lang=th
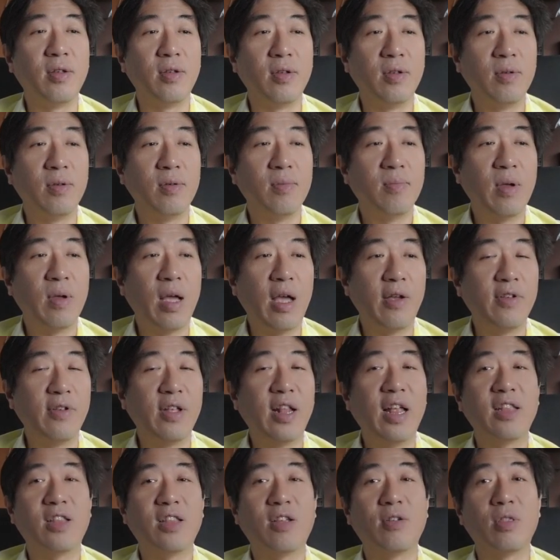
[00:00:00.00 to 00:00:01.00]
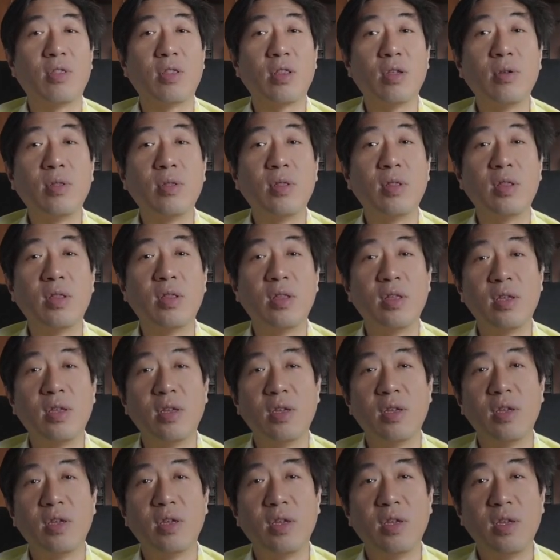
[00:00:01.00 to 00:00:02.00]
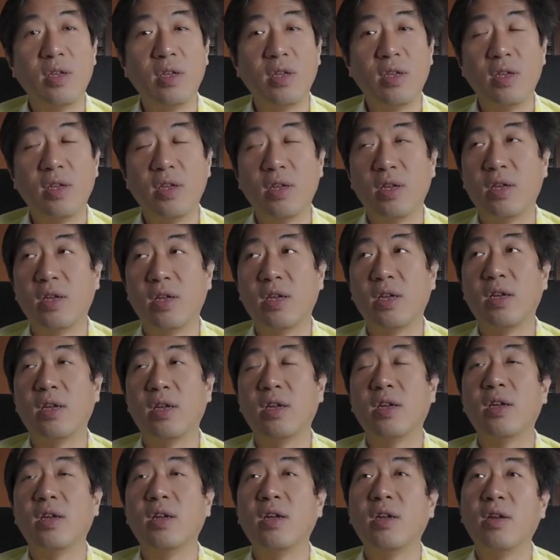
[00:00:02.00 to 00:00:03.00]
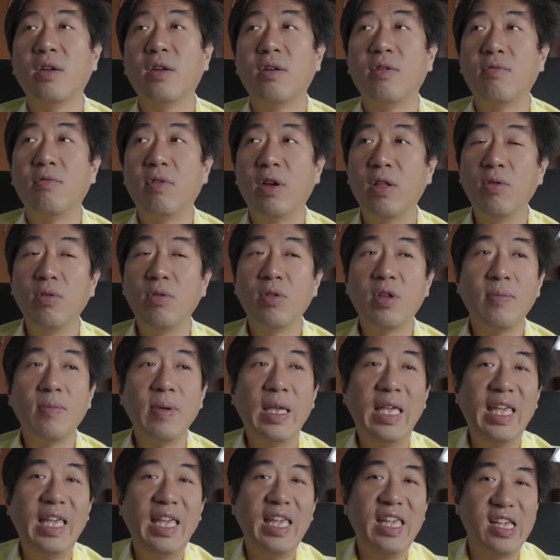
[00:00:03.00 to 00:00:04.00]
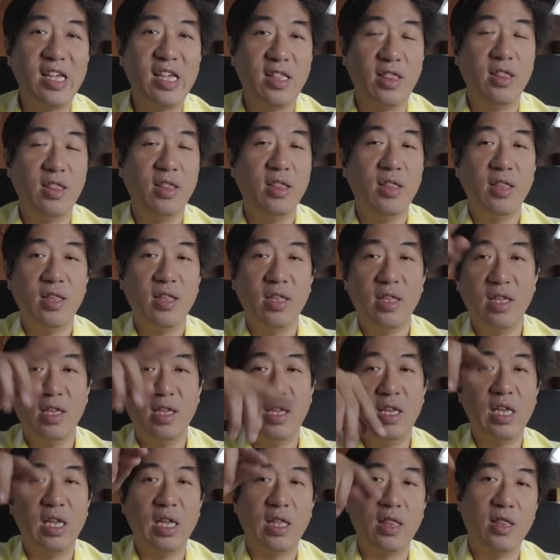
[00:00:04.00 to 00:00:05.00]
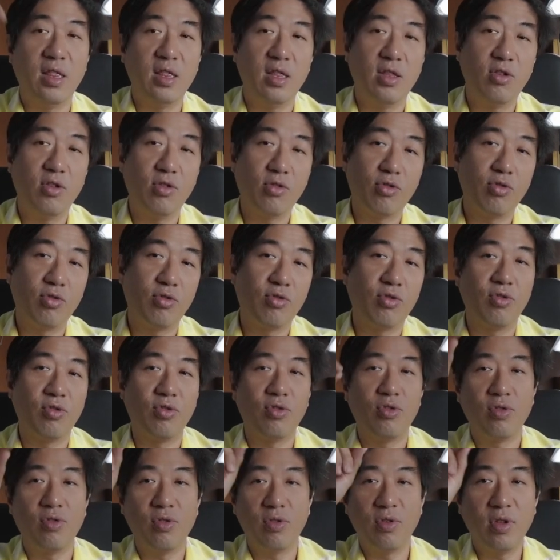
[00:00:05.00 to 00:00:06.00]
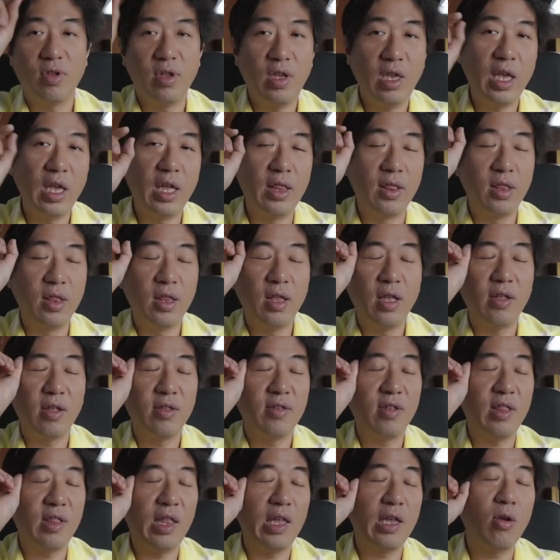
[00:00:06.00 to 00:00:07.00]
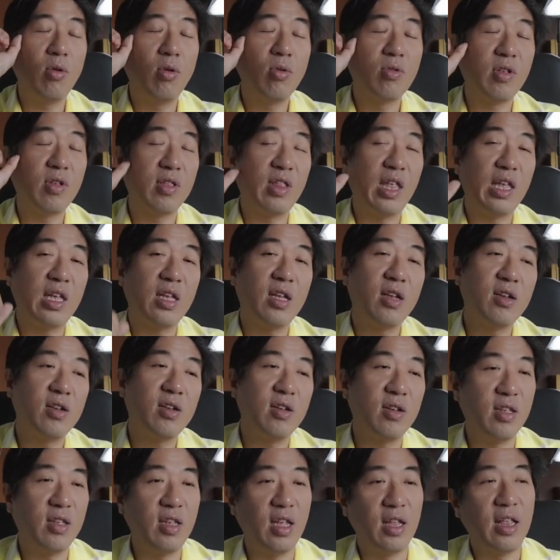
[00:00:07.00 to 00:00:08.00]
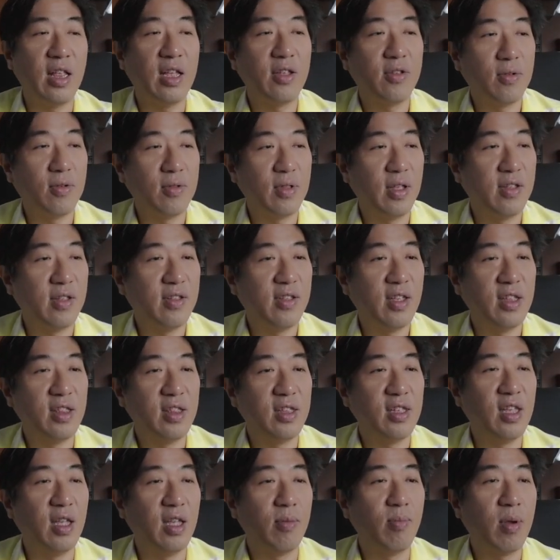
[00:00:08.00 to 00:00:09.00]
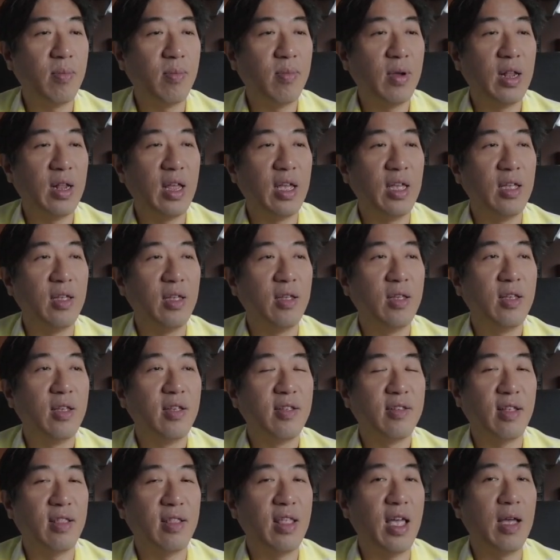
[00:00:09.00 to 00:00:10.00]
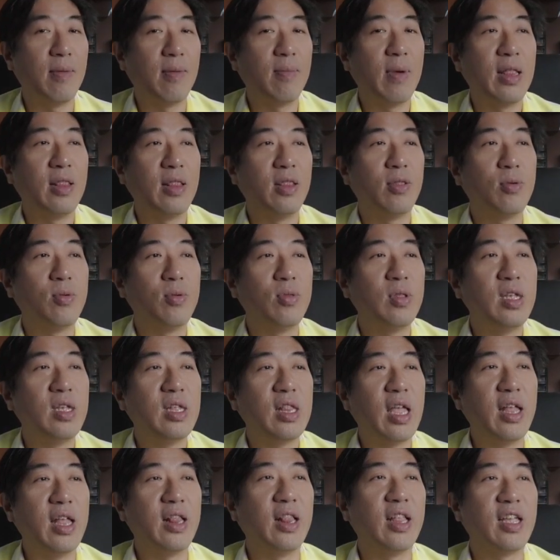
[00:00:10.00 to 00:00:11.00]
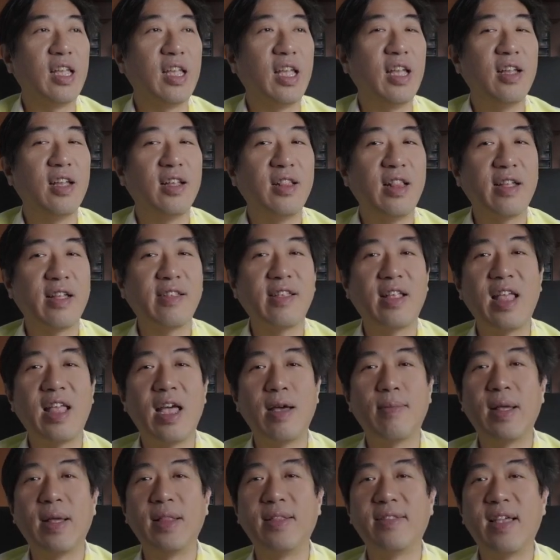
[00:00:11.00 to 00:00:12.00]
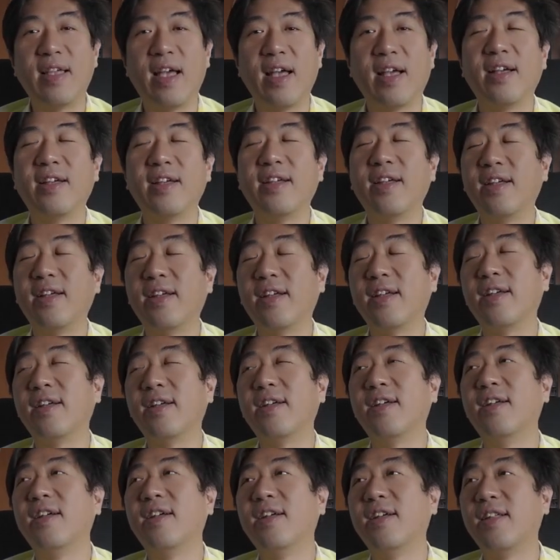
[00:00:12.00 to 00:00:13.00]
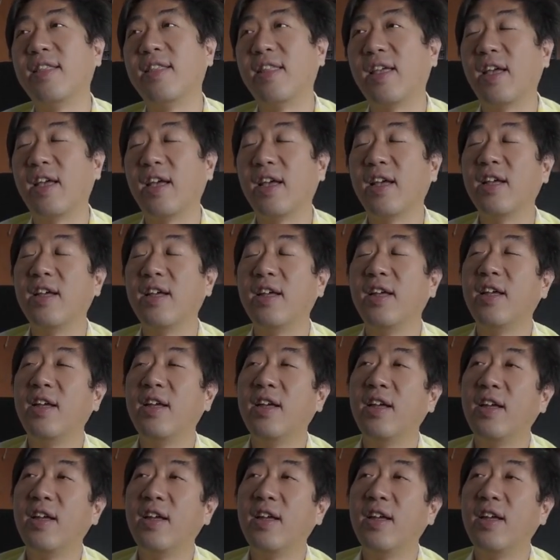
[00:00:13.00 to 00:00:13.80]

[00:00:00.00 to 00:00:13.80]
หรือมหาวิทยาลัยตอนต้นอ่าวัยรุ่นก็ไปเขียนเขียนเขียนสติ๊กกงสติ๊กเกอร์เขียนลายทรงลายเซ็นเขียนแบบอะไรสถาบันนู้นนี่นั่นอะไรเงี้ยรักสถาบันจังอ่านะฮะ